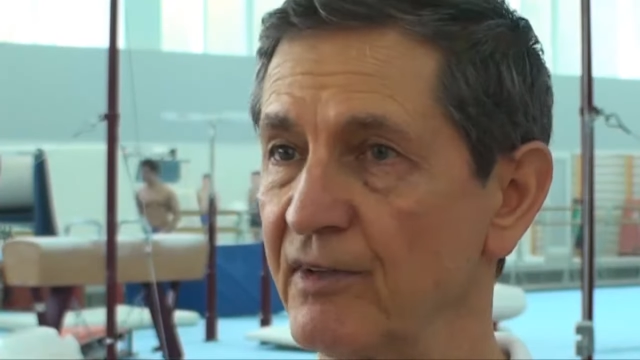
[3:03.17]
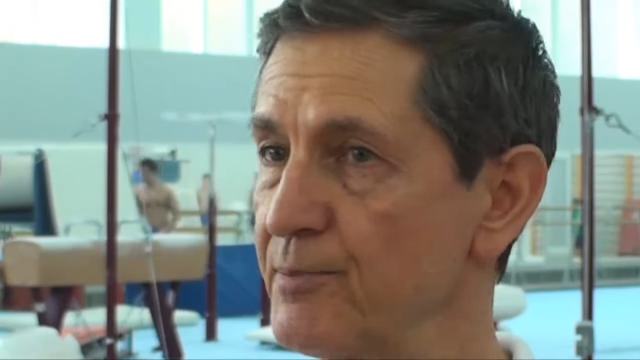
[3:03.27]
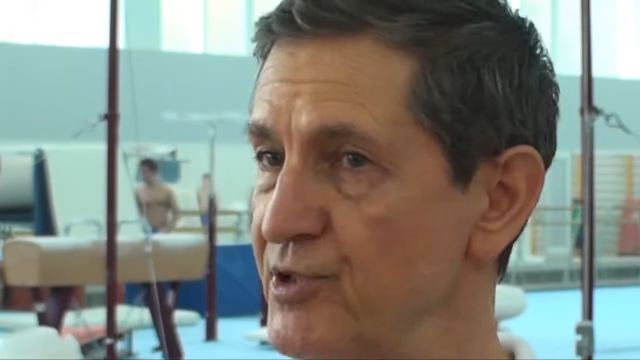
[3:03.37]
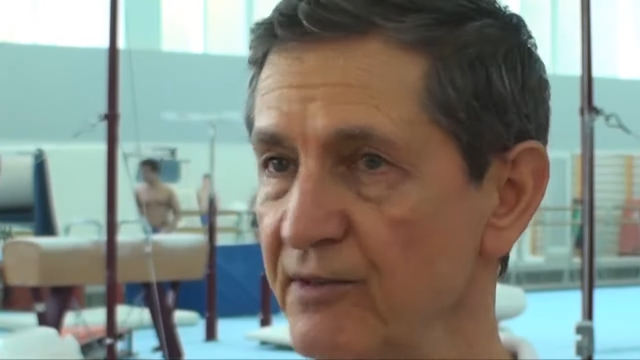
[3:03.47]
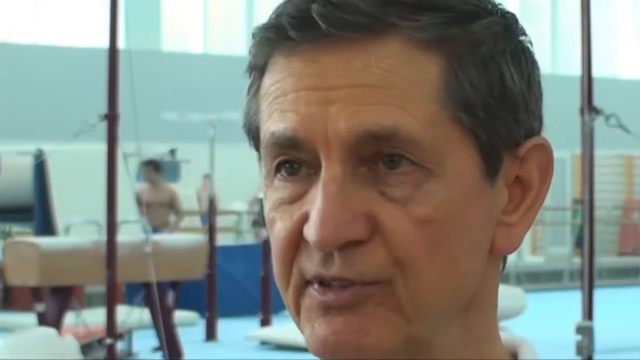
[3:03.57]

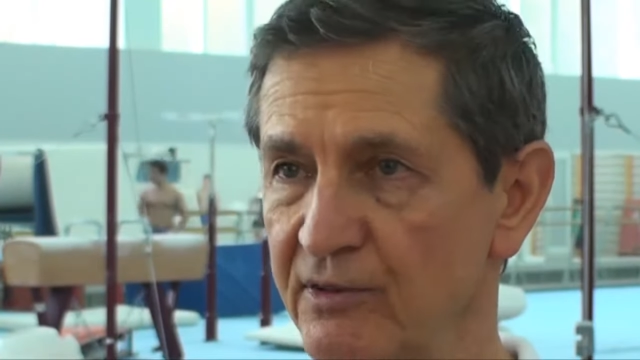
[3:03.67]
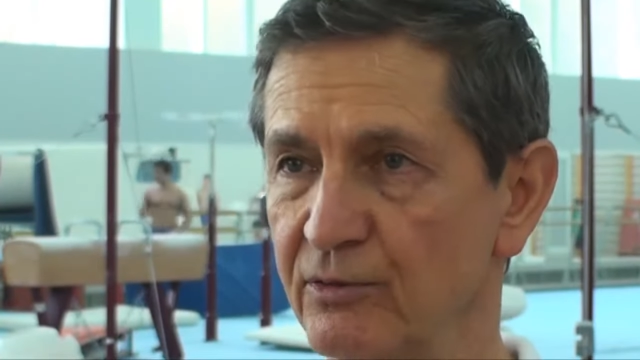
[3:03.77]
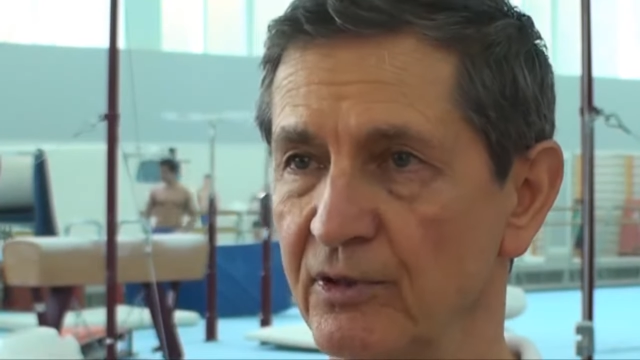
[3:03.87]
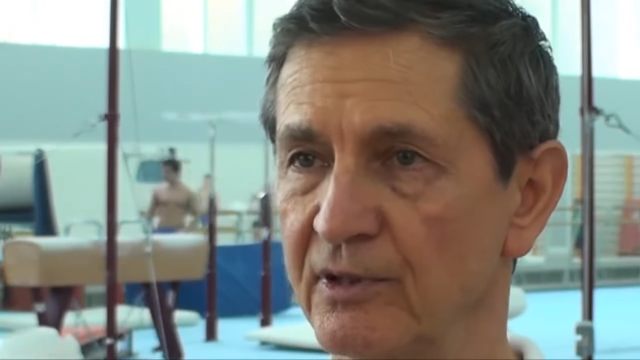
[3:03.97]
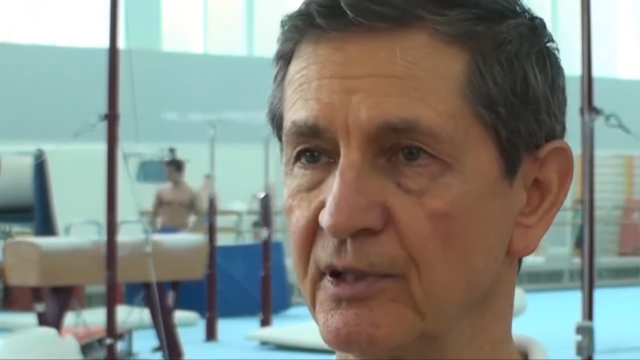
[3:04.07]
вообще
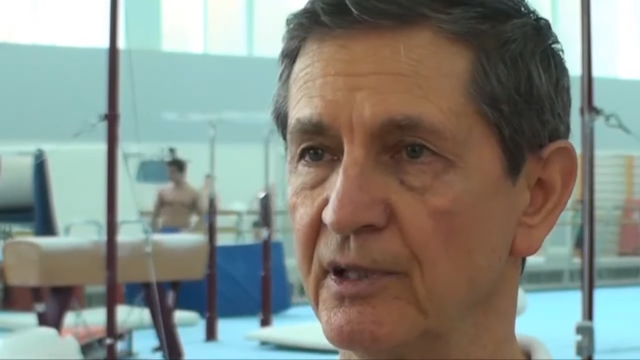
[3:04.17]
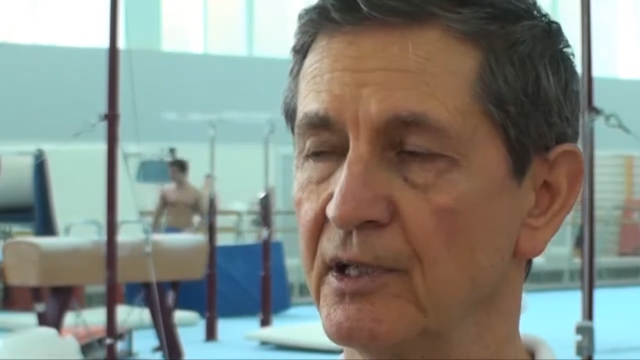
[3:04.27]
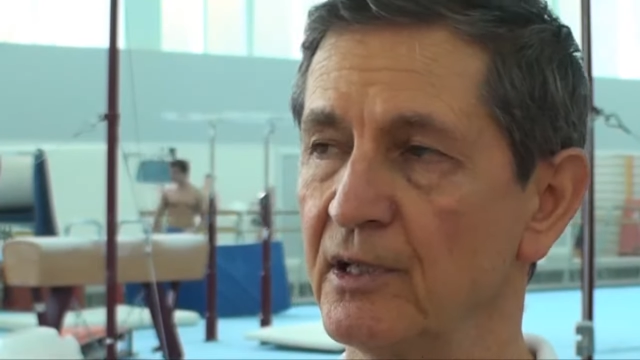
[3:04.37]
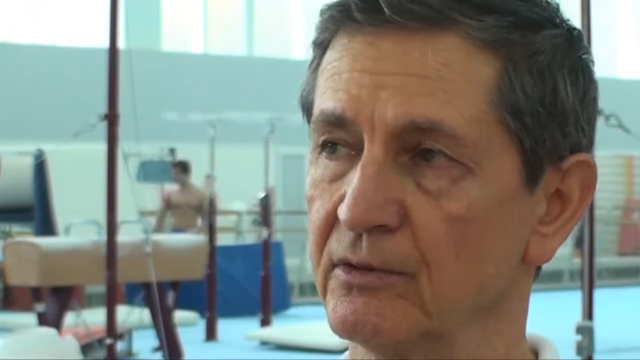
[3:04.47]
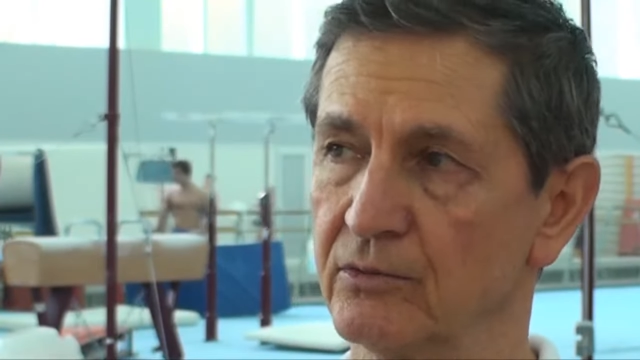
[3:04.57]
всего.
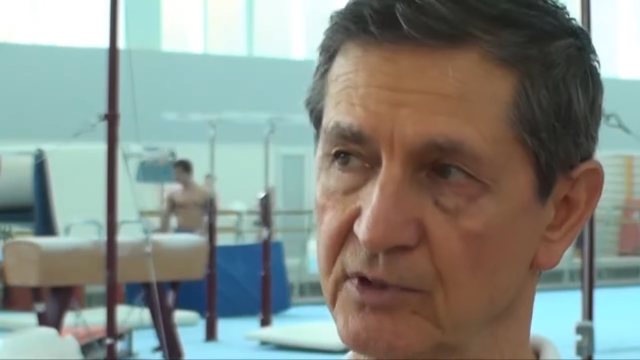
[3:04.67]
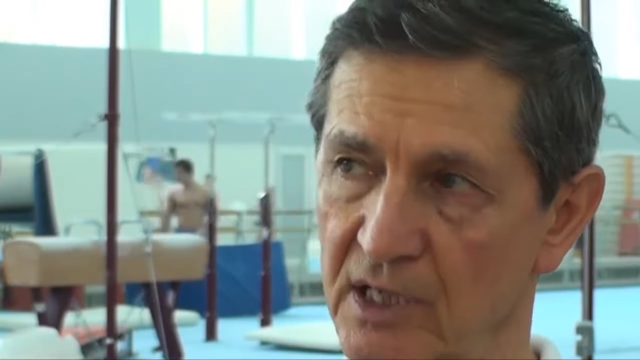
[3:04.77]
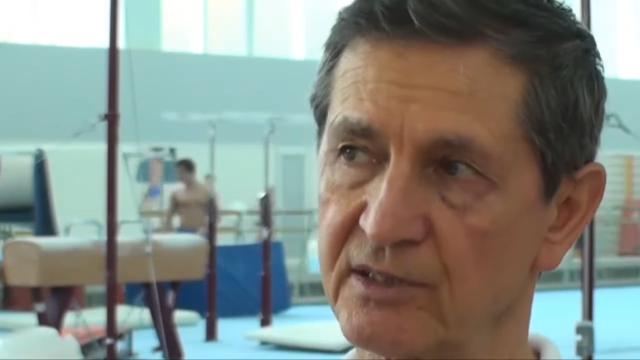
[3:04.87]
Ну, так